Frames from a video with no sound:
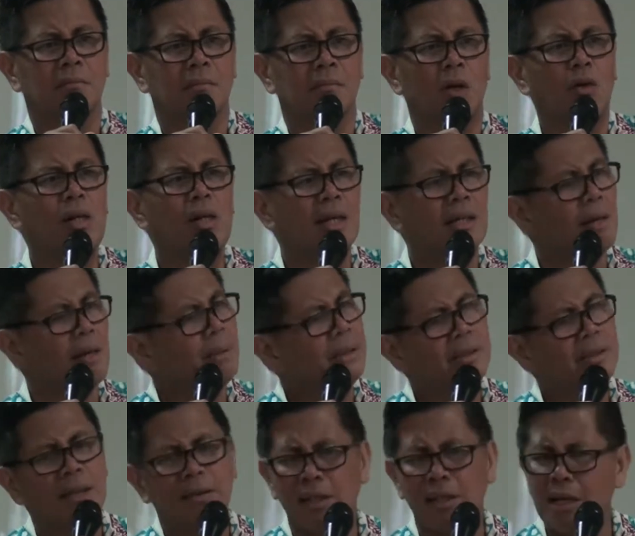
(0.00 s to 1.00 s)
Kau bilang damai
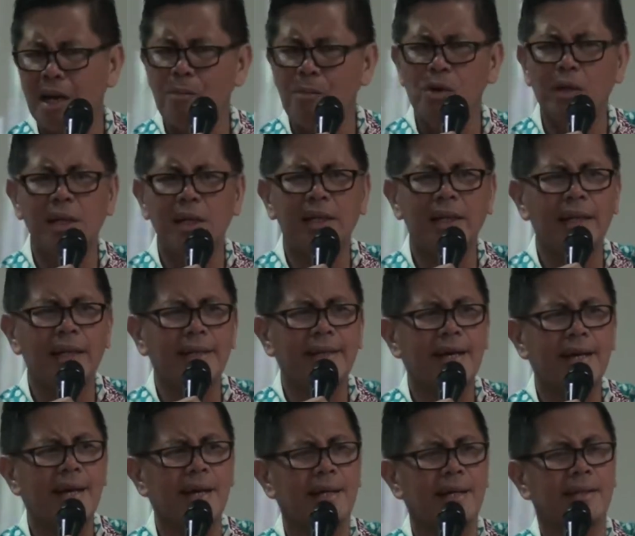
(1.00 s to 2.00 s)
sejahtera nggak mau ke
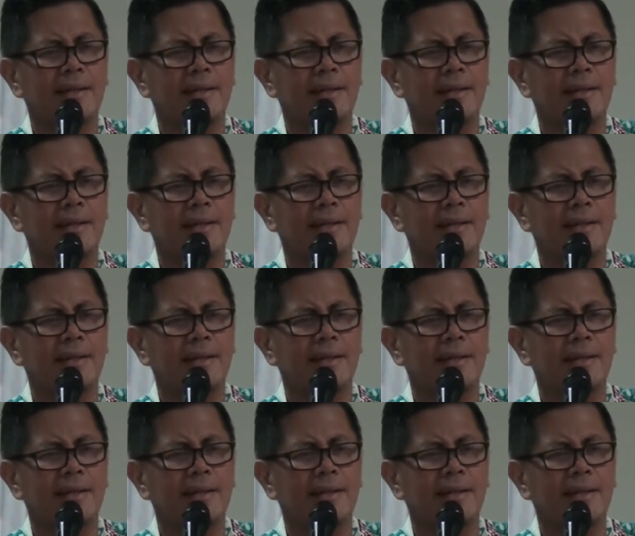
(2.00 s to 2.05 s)
gereja.